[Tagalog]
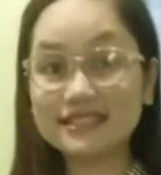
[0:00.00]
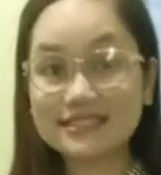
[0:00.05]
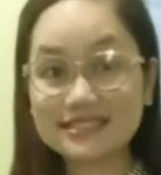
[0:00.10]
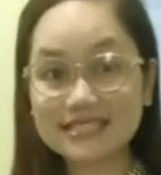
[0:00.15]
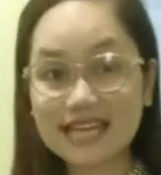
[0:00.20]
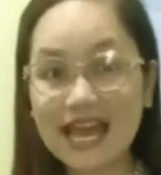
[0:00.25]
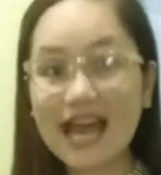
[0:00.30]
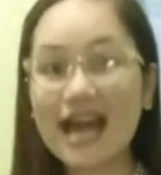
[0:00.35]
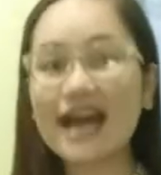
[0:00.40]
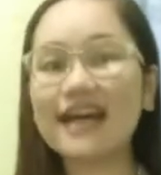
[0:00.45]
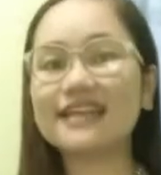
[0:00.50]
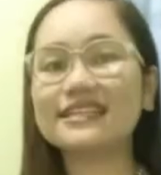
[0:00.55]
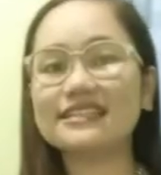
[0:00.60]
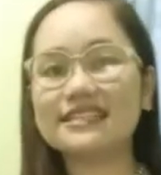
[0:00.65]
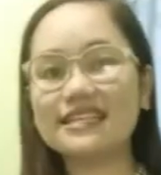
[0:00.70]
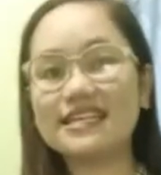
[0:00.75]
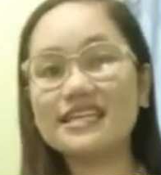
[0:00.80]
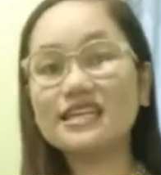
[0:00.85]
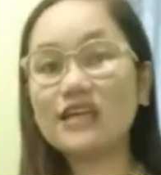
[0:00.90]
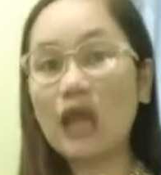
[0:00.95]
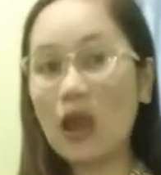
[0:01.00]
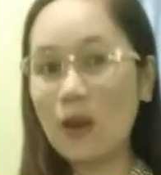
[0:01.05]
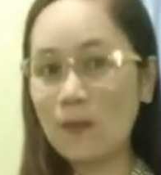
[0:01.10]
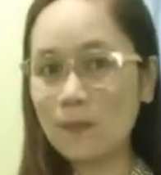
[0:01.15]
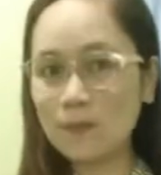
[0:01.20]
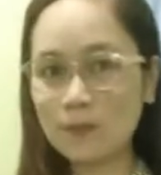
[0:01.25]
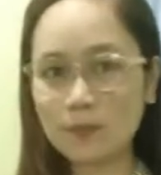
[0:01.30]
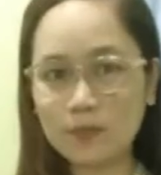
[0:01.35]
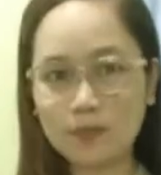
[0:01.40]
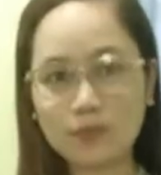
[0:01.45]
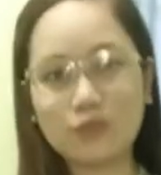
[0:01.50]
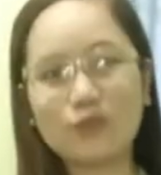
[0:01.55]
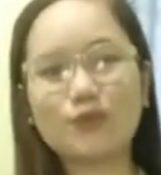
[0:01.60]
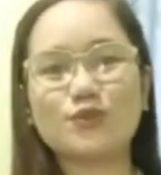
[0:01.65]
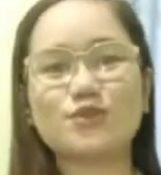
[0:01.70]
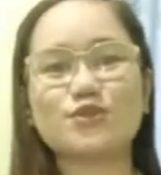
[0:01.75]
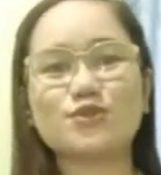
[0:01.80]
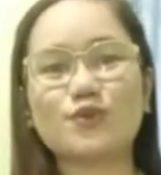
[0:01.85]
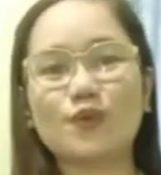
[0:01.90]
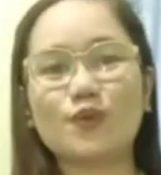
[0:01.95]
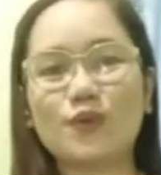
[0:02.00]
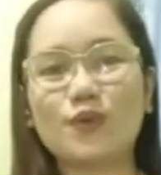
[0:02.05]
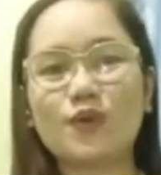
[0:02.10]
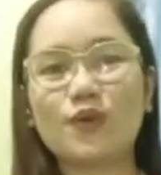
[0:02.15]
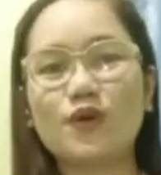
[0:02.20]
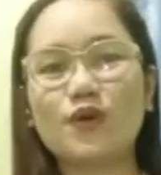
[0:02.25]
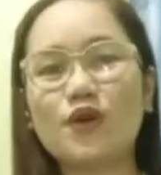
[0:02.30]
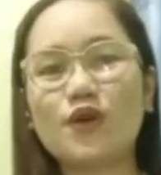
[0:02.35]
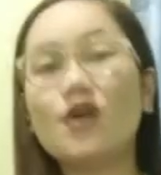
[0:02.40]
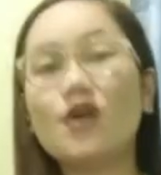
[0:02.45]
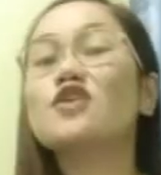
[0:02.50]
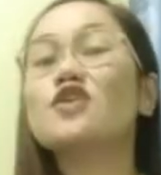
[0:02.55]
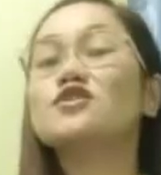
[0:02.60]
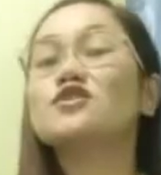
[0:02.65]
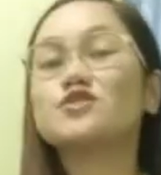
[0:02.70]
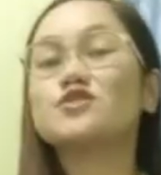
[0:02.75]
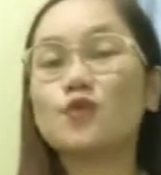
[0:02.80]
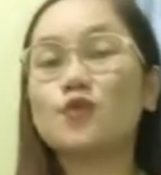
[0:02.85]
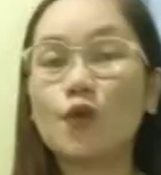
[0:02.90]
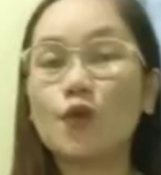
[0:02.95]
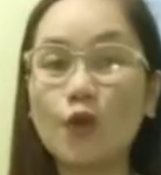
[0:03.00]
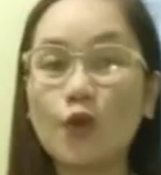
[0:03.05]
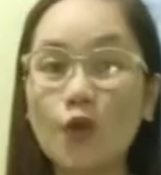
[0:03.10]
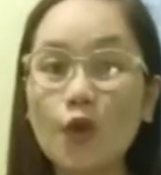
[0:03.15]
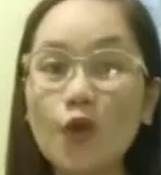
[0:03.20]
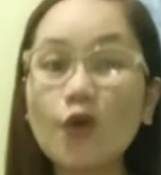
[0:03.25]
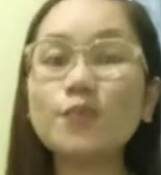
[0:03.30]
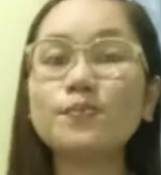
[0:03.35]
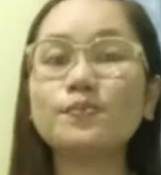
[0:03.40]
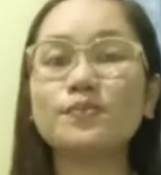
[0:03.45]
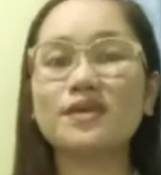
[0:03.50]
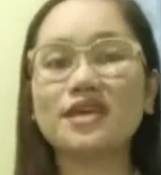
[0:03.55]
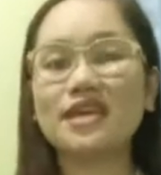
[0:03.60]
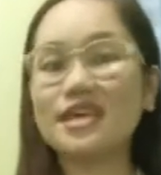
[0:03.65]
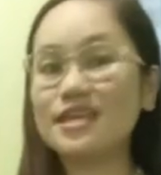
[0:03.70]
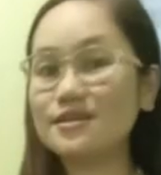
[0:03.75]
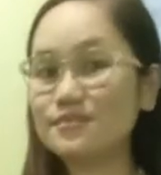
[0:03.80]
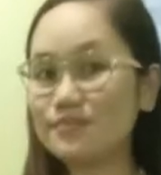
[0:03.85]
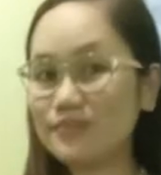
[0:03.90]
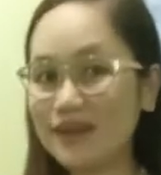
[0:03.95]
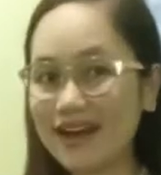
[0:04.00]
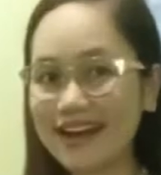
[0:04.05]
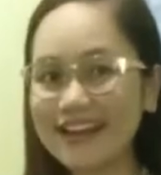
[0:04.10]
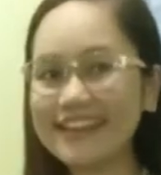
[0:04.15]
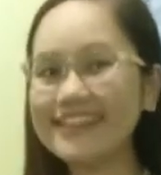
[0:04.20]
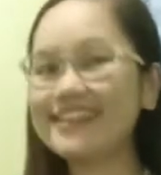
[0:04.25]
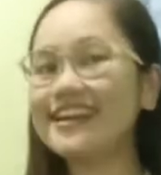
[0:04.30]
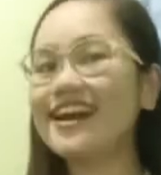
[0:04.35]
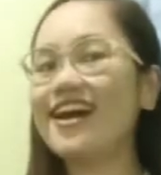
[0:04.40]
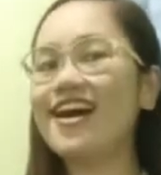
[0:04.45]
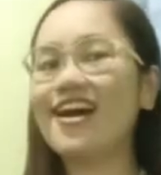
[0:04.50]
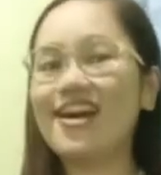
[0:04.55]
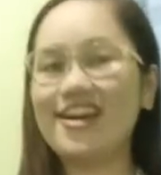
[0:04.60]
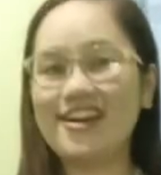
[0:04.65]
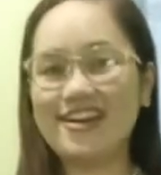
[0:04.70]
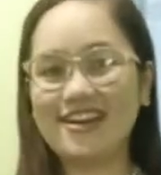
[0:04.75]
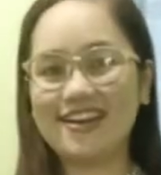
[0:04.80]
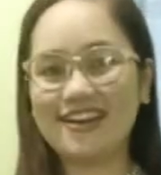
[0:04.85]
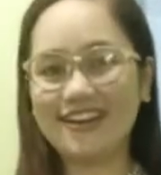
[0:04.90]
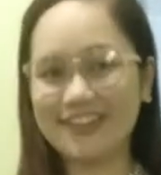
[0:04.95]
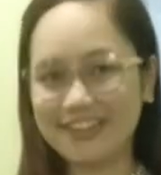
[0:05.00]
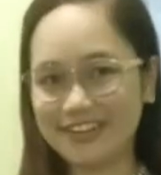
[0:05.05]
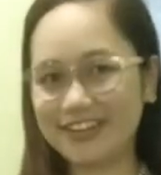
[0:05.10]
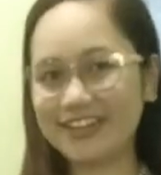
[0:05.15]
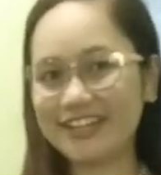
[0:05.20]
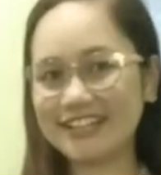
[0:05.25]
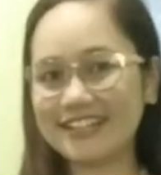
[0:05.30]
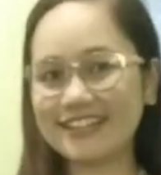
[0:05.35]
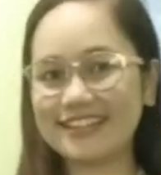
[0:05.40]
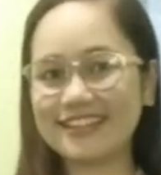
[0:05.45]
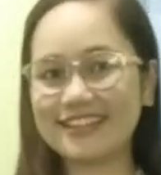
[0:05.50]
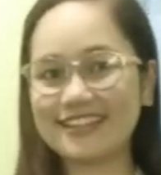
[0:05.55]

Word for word: sa ating puso. So, hope in my heart.